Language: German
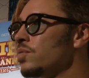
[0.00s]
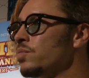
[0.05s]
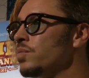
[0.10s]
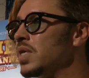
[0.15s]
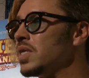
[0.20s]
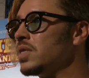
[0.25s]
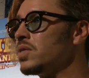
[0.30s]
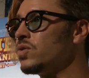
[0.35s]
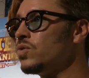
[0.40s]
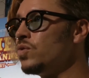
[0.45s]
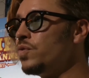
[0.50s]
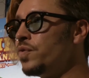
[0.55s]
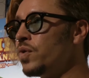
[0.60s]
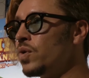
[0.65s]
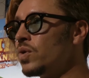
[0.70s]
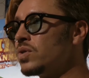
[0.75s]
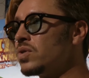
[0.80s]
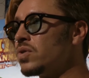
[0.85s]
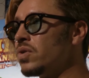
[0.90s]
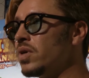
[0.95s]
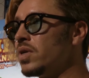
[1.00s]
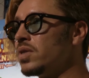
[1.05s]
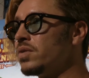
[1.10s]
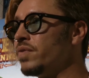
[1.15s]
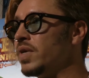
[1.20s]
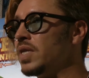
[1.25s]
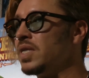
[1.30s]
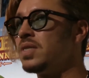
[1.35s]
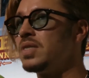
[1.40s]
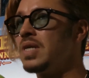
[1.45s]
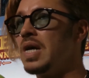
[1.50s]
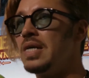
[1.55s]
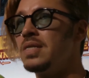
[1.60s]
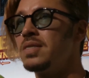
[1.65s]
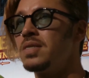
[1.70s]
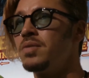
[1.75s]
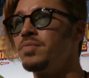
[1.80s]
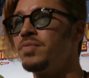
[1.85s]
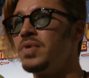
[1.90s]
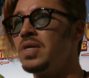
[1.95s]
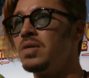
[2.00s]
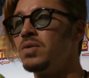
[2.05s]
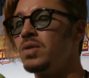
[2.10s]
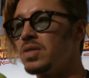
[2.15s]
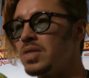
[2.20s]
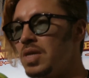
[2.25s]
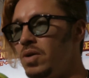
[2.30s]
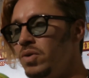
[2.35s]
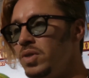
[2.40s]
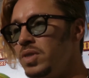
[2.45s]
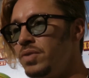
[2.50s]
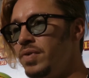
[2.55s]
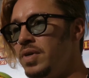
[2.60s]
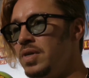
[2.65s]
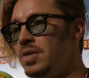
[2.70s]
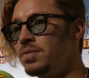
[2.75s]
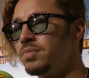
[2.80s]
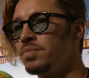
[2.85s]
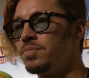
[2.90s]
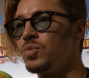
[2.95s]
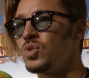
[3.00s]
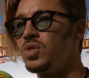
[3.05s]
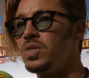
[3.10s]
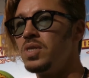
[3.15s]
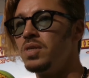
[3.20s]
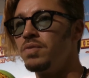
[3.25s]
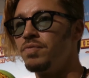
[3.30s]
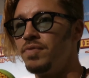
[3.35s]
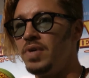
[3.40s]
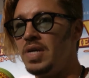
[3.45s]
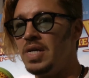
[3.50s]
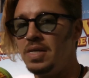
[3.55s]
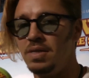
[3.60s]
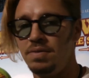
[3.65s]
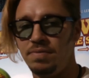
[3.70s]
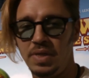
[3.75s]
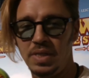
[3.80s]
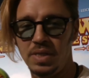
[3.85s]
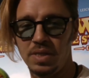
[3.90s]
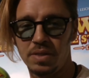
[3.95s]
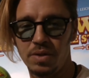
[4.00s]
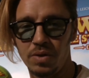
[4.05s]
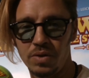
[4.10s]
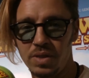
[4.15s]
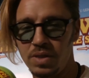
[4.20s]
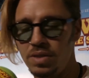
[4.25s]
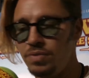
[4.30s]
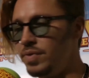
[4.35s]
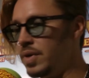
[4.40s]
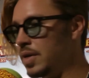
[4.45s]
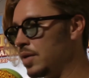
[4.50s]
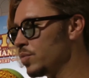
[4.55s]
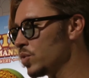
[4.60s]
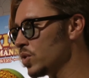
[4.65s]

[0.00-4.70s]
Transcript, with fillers: mein Zufluchtsort, wenn ich einsam war oder traurig war. Musik war, wenn ich glücklich war.